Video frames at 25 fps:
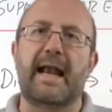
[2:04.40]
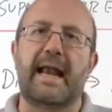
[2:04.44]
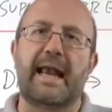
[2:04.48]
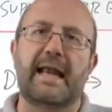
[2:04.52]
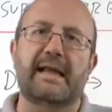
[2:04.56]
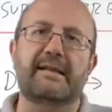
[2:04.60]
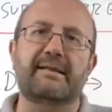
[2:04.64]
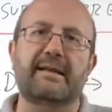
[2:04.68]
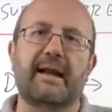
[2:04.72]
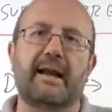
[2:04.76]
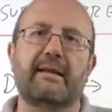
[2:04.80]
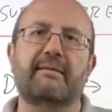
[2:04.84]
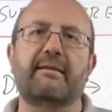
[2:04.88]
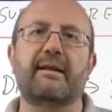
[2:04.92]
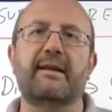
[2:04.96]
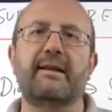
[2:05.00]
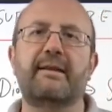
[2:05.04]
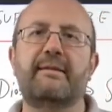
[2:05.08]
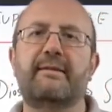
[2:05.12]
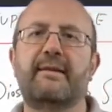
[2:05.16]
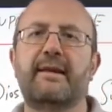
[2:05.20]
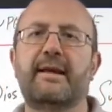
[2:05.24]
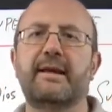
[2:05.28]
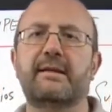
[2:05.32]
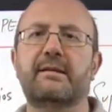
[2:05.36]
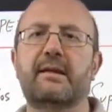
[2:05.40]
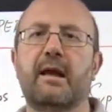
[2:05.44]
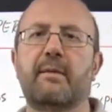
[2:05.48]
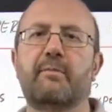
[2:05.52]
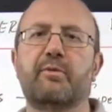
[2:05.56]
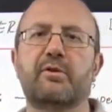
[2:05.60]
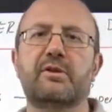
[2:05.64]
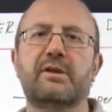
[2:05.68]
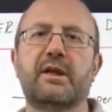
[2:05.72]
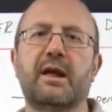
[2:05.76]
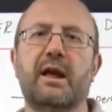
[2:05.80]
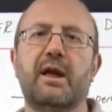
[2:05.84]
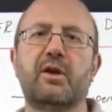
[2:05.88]
Las características que
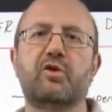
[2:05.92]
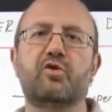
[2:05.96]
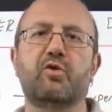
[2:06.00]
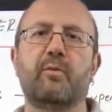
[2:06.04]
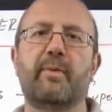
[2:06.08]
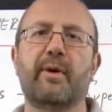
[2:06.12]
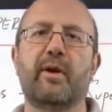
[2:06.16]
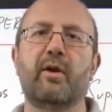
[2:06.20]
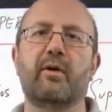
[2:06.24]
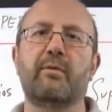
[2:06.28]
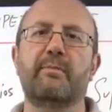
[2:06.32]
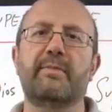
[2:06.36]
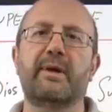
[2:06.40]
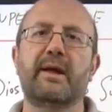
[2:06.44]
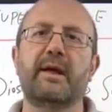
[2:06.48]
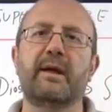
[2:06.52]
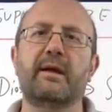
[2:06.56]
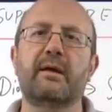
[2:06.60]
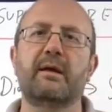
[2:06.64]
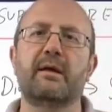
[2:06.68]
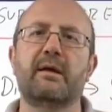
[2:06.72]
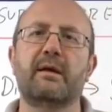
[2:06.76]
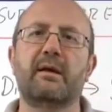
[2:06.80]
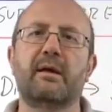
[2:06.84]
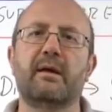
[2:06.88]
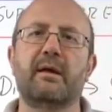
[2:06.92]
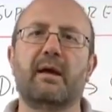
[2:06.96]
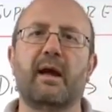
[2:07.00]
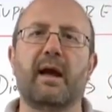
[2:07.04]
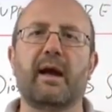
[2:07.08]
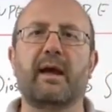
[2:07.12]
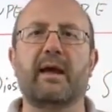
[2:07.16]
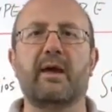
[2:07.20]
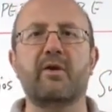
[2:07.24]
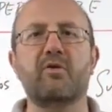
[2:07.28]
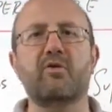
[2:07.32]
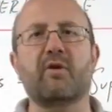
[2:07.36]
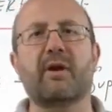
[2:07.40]
posee el superhombre,
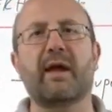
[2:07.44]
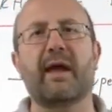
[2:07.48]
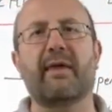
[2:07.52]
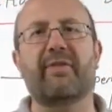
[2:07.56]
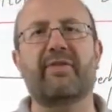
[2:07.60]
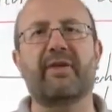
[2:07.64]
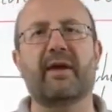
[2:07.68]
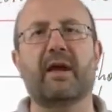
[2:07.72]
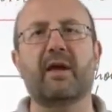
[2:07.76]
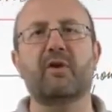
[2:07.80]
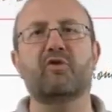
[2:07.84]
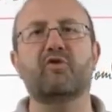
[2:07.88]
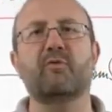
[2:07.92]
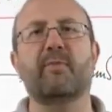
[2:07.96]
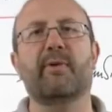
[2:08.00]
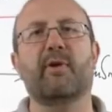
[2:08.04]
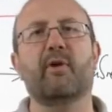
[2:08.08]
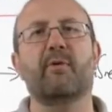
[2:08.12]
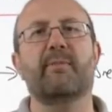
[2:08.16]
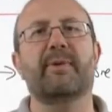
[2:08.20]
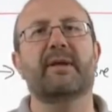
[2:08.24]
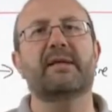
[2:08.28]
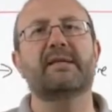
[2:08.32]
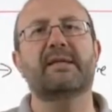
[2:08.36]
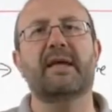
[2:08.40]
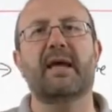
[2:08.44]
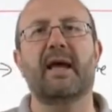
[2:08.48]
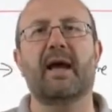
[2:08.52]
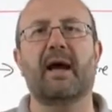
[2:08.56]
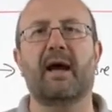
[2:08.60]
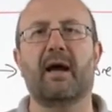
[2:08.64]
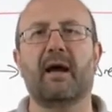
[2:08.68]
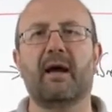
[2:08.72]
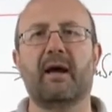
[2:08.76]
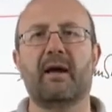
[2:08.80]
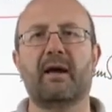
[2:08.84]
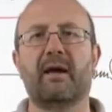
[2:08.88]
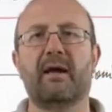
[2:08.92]
aquello que hace que el superhombre
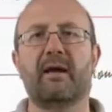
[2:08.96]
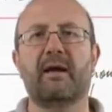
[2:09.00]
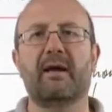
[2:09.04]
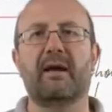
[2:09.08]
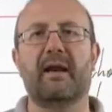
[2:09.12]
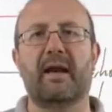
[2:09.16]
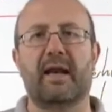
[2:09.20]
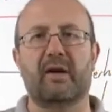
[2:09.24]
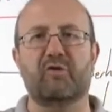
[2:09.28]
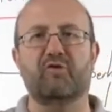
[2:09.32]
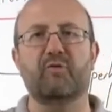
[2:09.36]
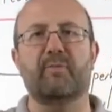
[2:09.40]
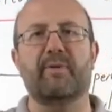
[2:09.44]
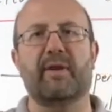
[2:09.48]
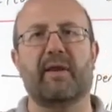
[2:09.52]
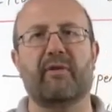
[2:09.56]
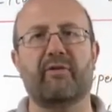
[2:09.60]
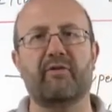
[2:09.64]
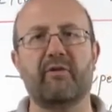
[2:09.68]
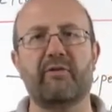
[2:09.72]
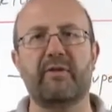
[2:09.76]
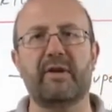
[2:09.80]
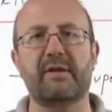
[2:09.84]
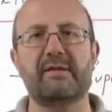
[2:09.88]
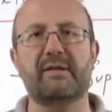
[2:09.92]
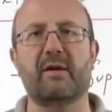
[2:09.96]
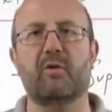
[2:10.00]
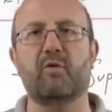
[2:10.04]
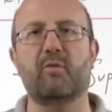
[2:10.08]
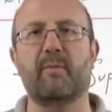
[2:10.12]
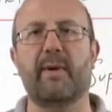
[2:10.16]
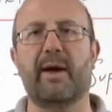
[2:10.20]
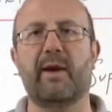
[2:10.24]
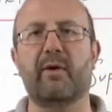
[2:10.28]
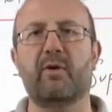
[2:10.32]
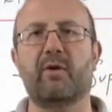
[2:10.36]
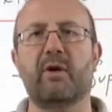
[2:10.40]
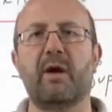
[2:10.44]
sea la superación del ser
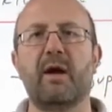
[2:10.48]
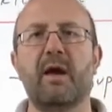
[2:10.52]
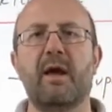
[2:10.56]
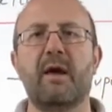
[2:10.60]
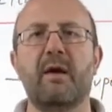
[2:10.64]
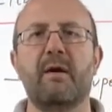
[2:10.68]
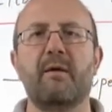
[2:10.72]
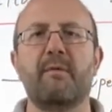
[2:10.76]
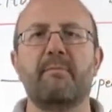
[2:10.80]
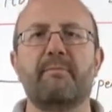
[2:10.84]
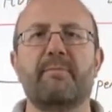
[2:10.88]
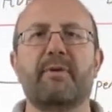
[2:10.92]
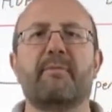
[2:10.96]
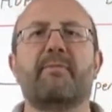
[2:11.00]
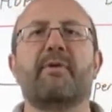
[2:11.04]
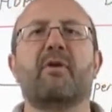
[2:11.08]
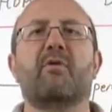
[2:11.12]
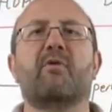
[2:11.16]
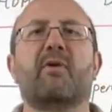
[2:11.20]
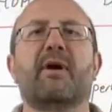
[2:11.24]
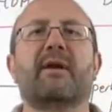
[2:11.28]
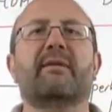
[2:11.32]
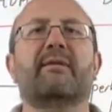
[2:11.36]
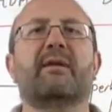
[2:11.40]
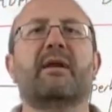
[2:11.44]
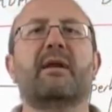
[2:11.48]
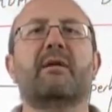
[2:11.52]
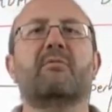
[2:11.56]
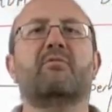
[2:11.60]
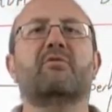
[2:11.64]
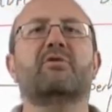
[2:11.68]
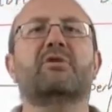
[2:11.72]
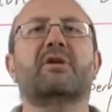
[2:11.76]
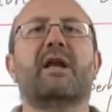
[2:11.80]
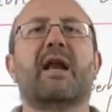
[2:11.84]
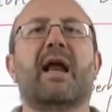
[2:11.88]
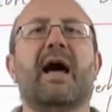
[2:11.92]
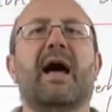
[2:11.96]
humano, en primer lugar
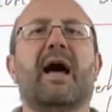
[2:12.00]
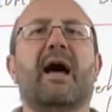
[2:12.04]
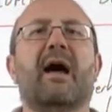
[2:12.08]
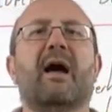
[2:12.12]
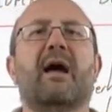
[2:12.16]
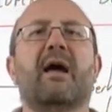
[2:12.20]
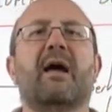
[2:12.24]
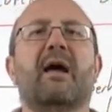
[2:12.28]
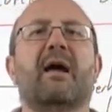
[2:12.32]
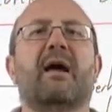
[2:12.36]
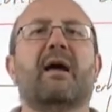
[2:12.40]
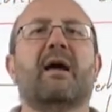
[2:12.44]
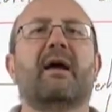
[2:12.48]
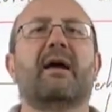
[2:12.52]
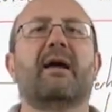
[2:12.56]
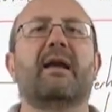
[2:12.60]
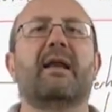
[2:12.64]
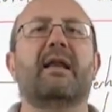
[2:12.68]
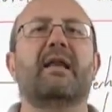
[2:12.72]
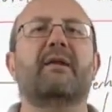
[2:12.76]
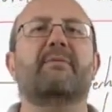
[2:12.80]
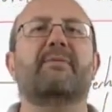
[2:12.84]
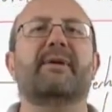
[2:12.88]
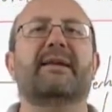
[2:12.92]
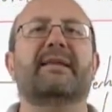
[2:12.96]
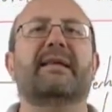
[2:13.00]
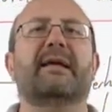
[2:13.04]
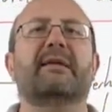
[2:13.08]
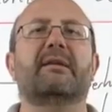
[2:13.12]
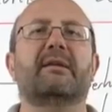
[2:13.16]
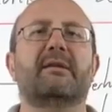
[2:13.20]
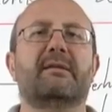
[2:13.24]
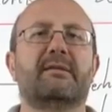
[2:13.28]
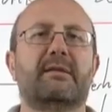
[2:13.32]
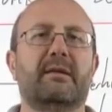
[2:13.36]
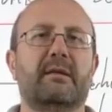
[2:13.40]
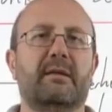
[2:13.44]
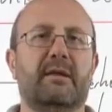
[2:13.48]
tenemos la libertad
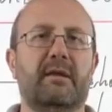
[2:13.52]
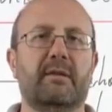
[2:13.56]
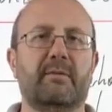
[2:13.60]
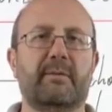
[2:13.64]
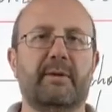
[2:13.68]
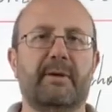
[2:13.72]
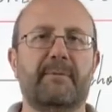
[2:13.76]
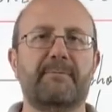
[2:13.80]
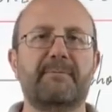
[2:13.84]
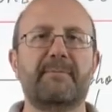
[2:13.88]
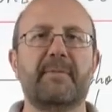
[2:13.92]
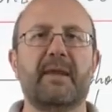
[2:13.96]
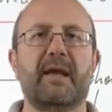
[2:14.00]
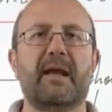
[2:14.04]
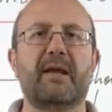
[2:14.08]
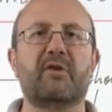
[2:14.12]
instintiva.